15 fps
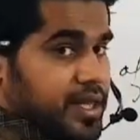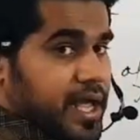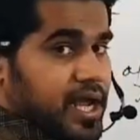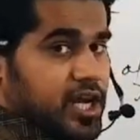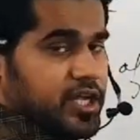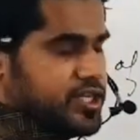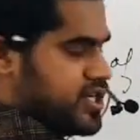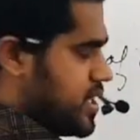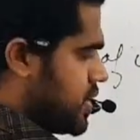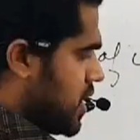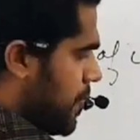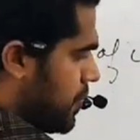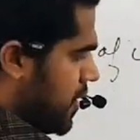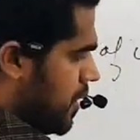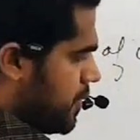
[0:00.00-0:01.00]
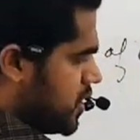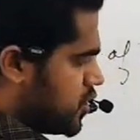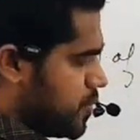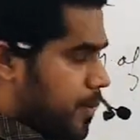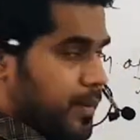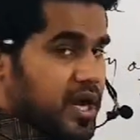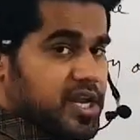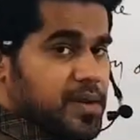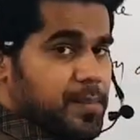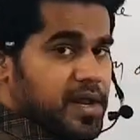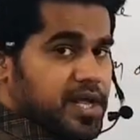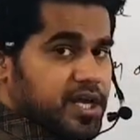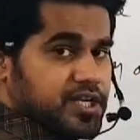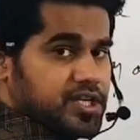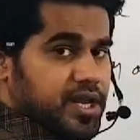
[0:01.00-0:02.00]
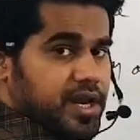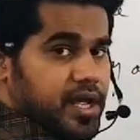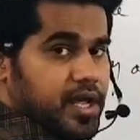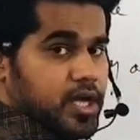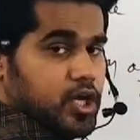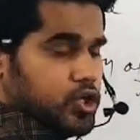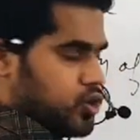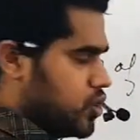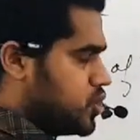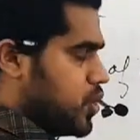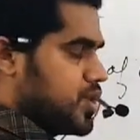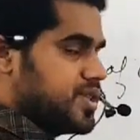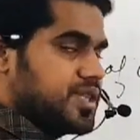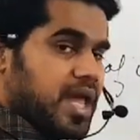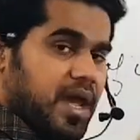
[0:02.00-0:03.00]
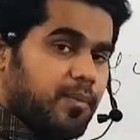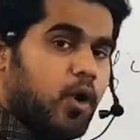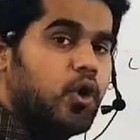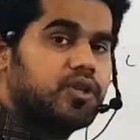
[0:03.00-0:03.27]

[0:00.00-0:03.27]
देख लीजिए सबके बीच में मल्टीप्लीकेशन है तो जो सेम